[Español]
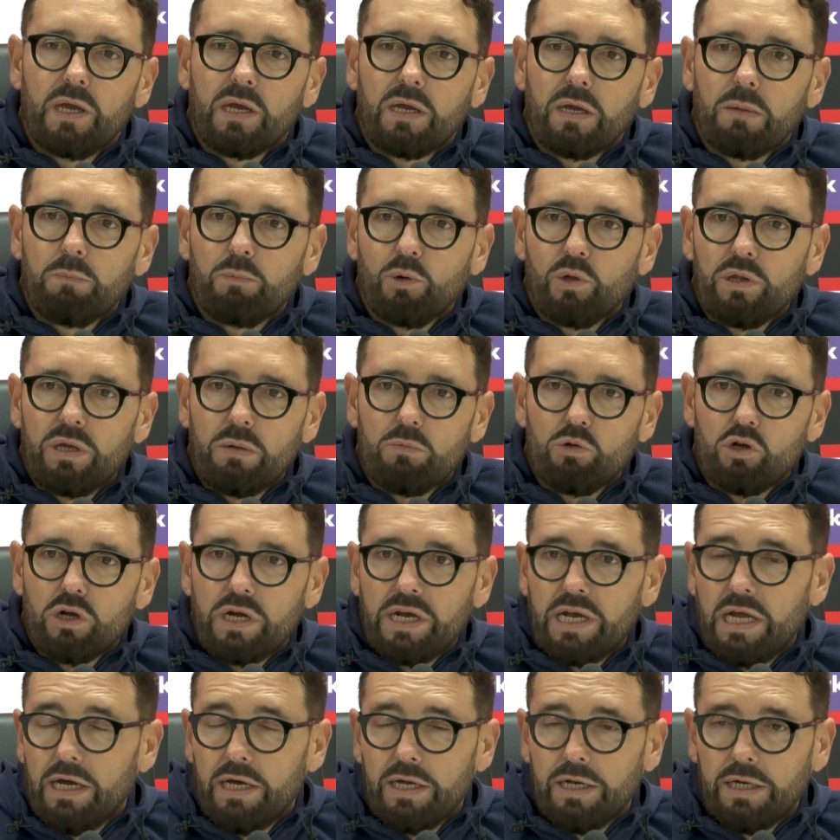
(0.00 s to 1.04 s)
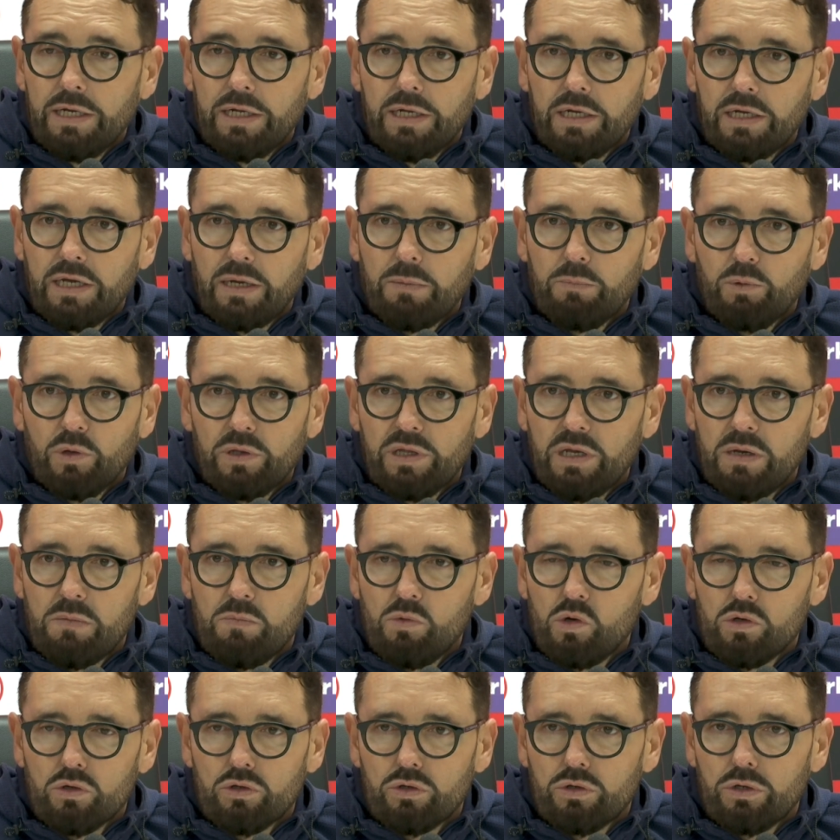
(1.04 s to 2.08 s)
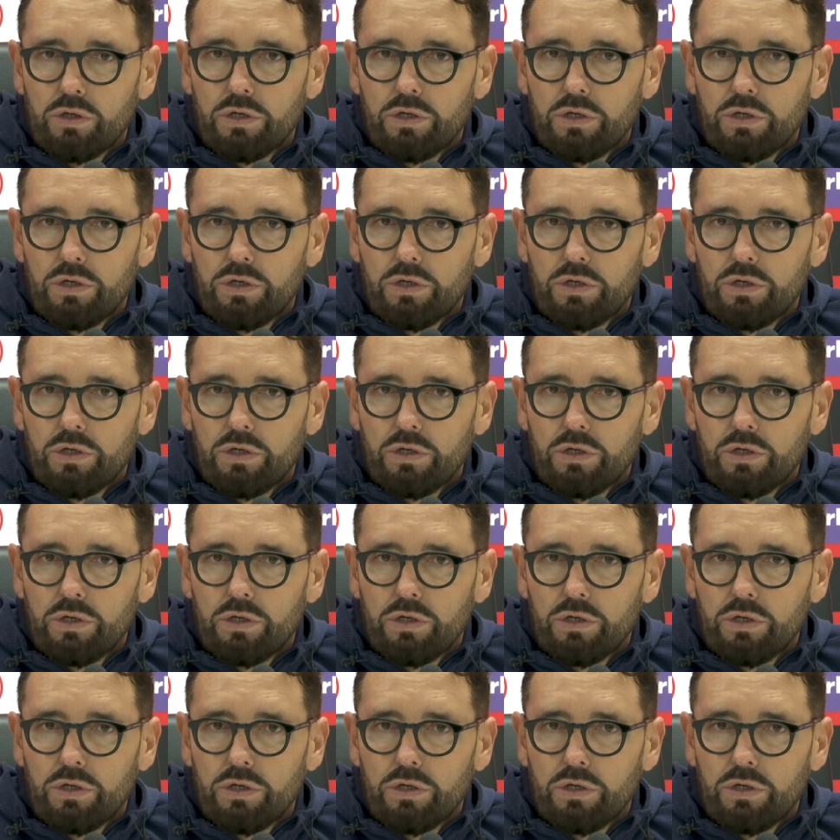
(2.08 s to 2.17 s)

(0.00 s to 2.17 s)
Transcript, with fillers: que podíamos ganar y que podíamos